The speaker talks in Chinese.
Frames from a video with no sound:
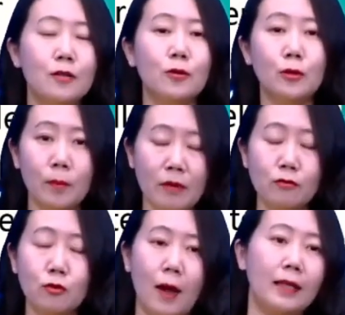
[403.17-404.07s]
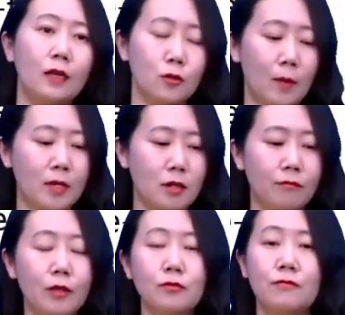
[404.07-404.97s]
所以如果变复数的话呢，就应该变成
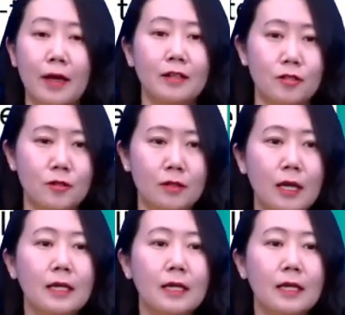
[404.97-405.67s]
village fairs。